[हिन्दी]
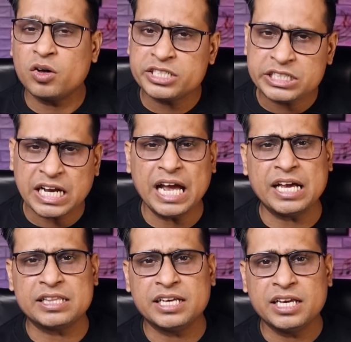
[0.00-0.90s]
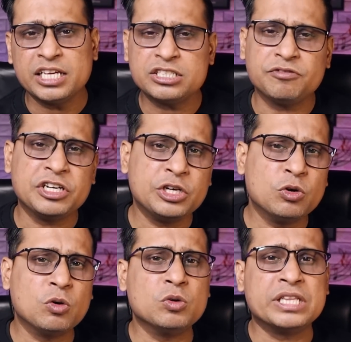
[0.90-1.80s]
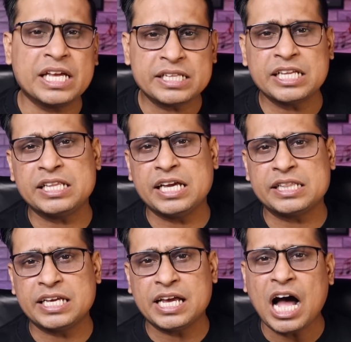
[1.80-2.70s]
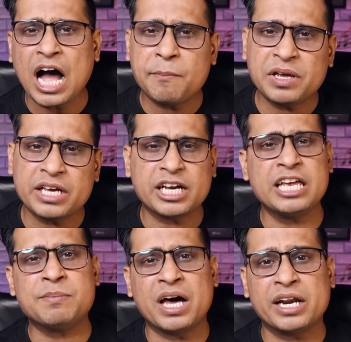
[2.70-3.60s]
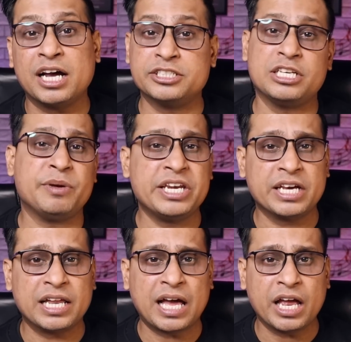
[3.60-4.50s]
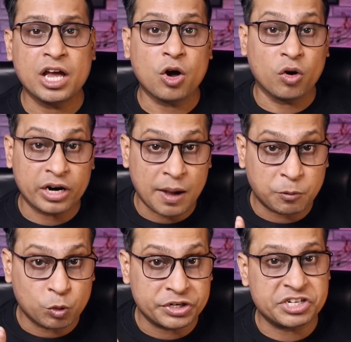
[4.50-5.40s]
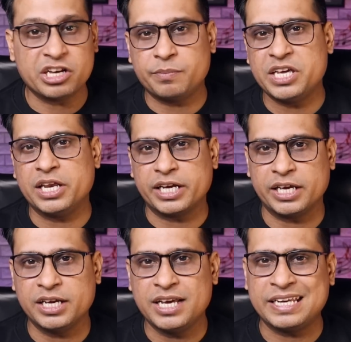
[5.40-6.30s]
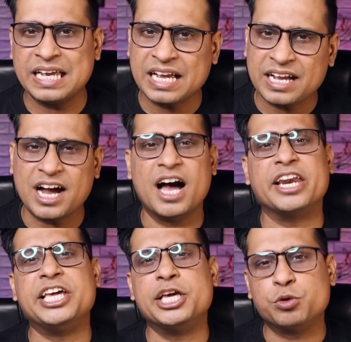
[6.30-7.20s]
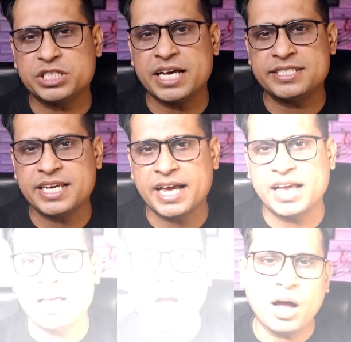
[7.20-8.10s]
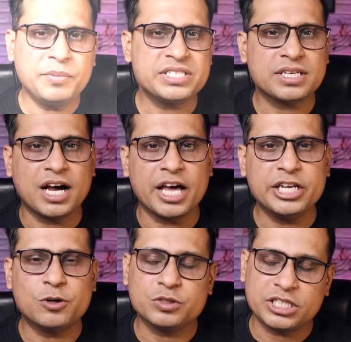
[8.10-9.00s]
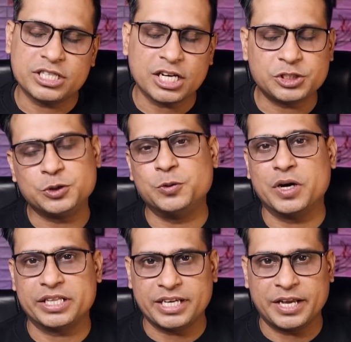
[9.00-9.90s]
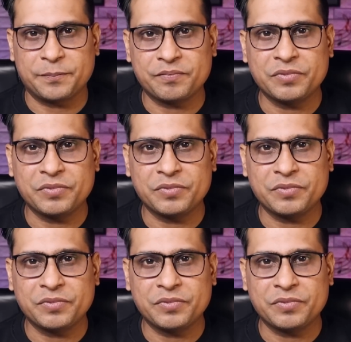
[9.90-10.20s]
और शायद इस वीडियो को देखते देखते आपकी कई बार हंसी भी निकल आए और आपको डर भी लगे ये कहानी ही कुछ ऐसी है अब इस कहानी को सीधा शुरू करते हैं